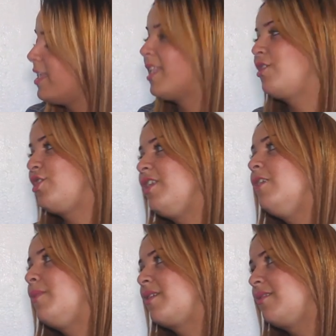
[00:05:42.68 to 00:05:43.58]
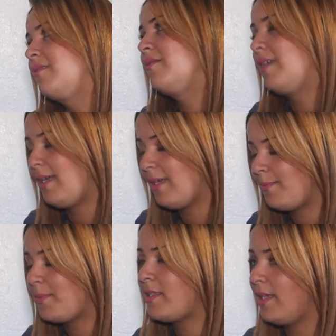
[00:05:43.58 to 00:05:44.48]
وجلستي وقلتي سدي
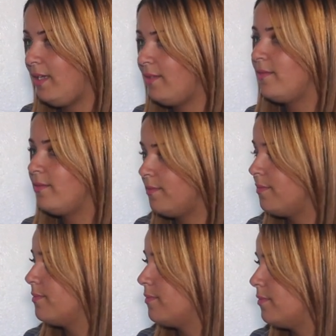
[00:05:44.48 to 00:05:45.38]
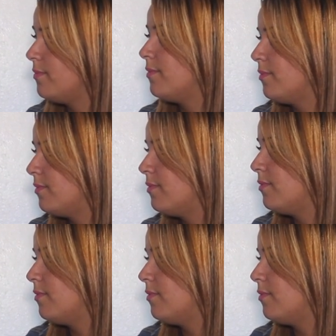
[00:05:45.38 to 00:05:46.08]
الشرجم وحنا